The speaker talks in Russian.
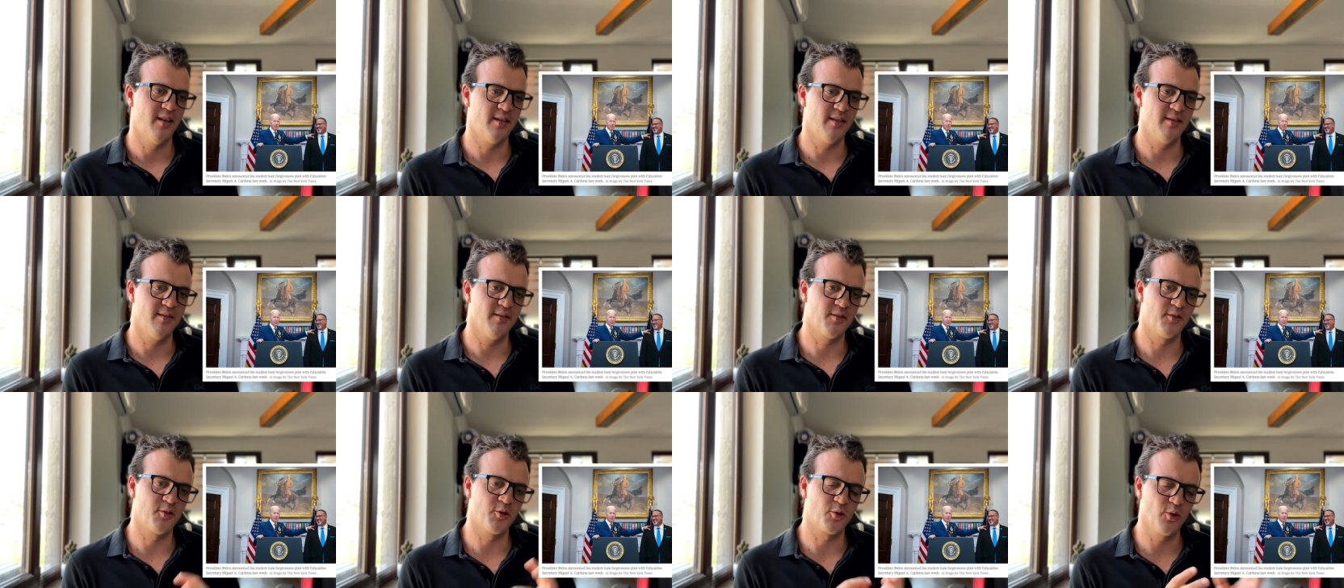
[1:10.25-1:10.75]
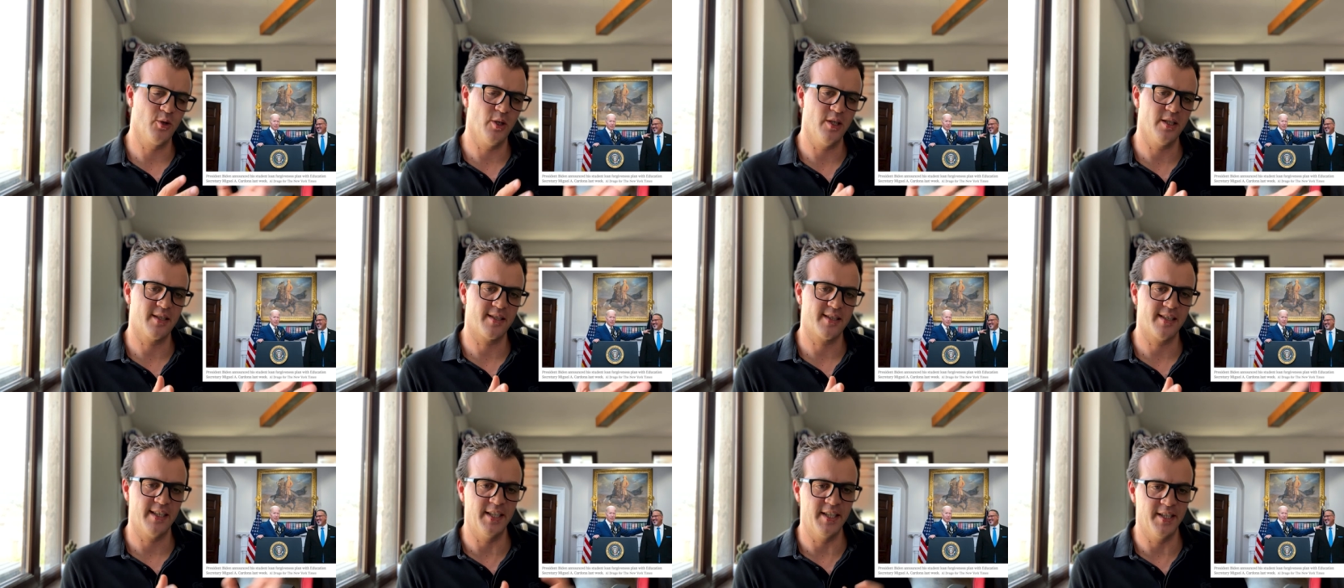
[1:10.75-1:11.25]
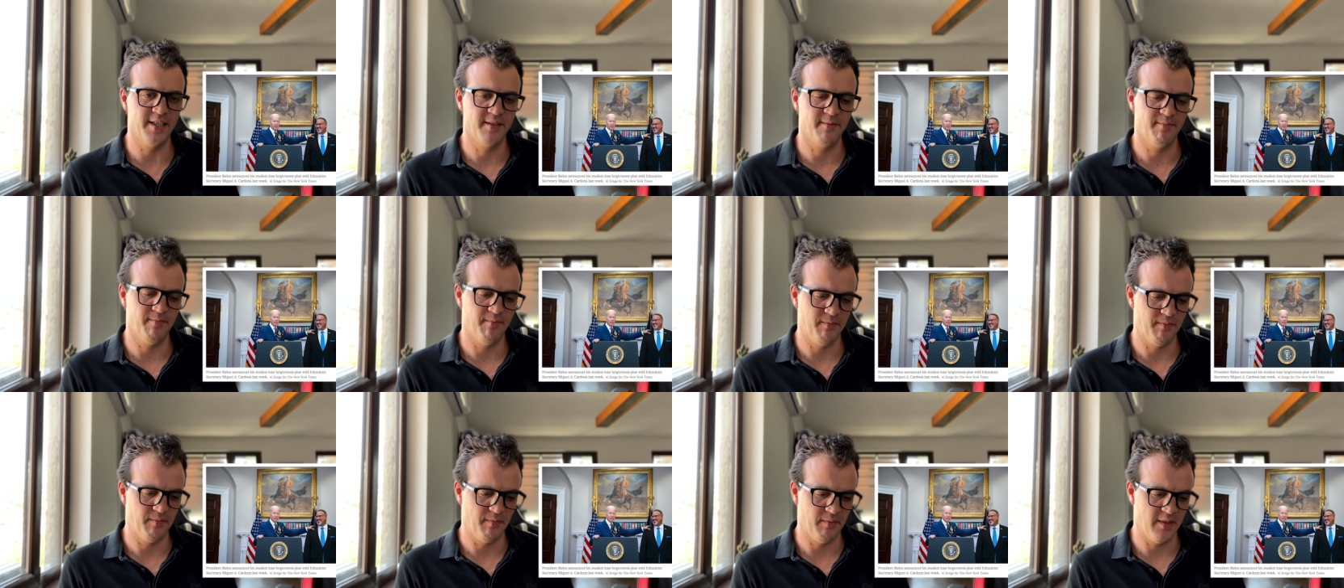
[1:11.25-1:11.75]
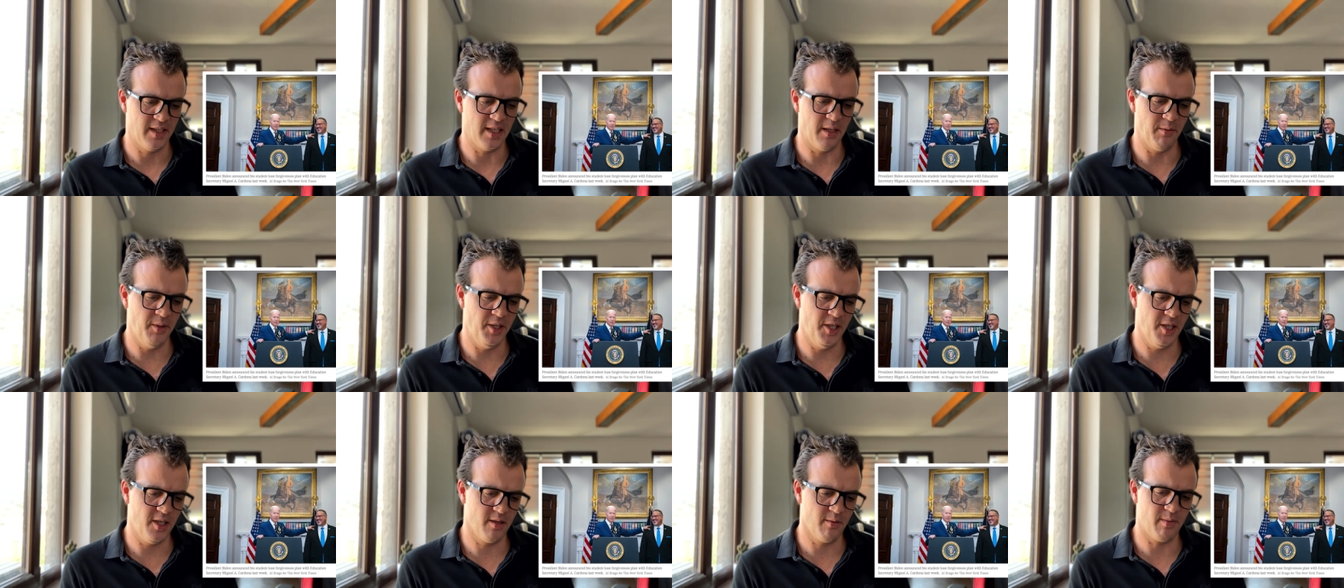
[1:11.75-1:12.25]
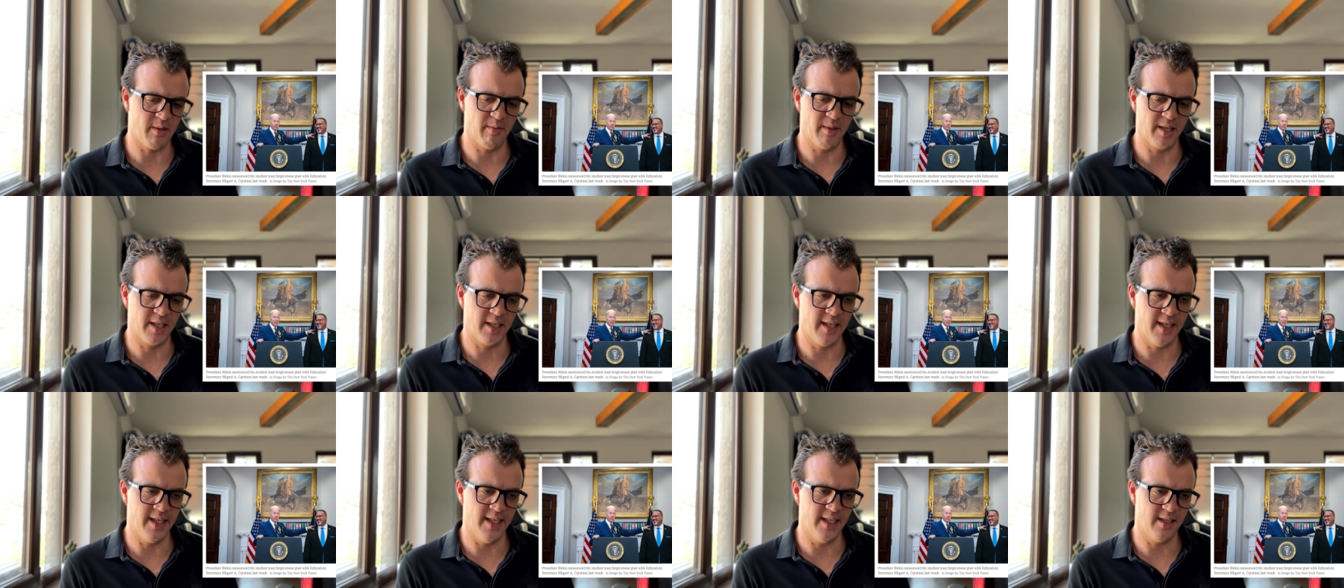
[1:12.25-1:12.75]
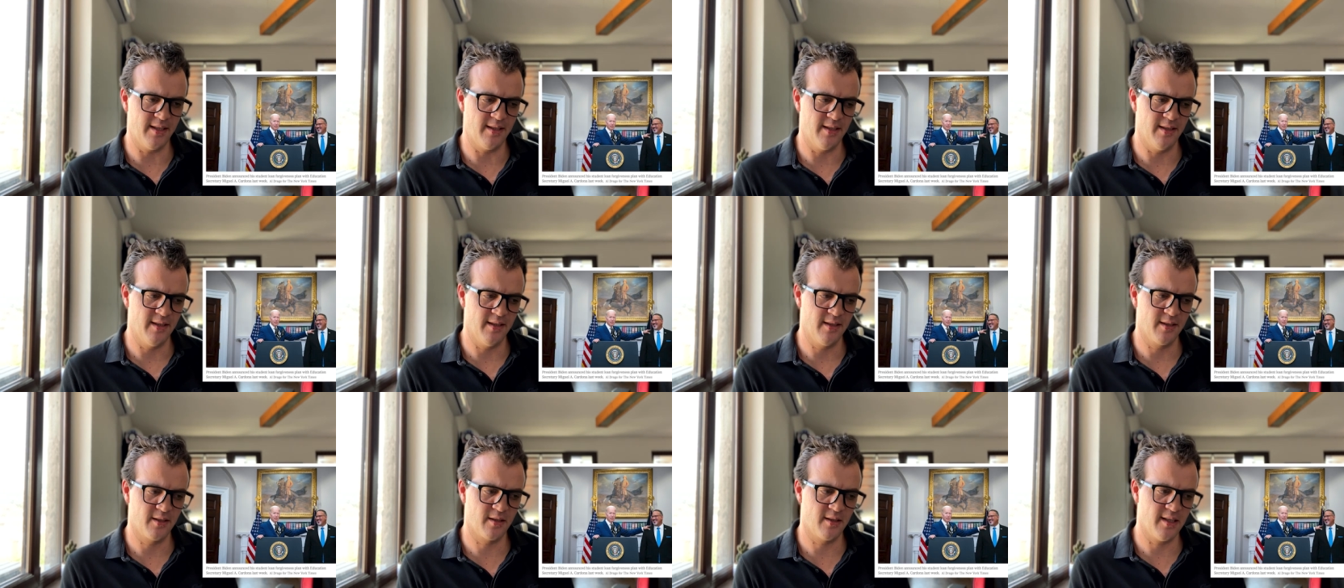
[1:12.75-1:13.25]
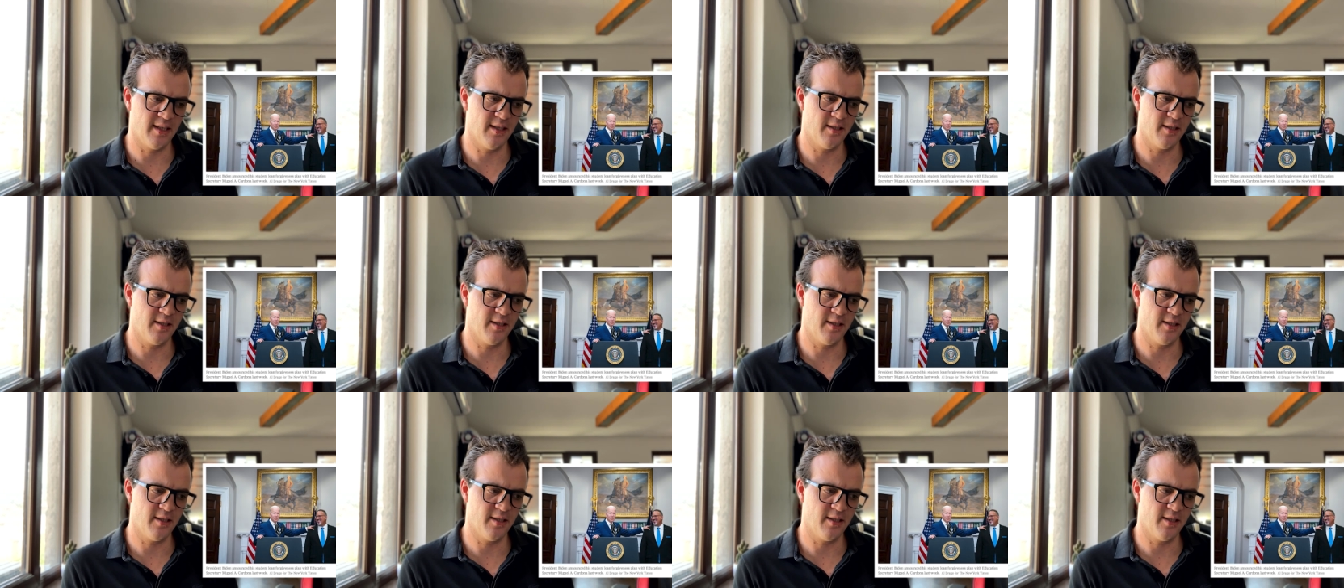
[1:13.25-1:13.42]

В другой стране Америка помогает со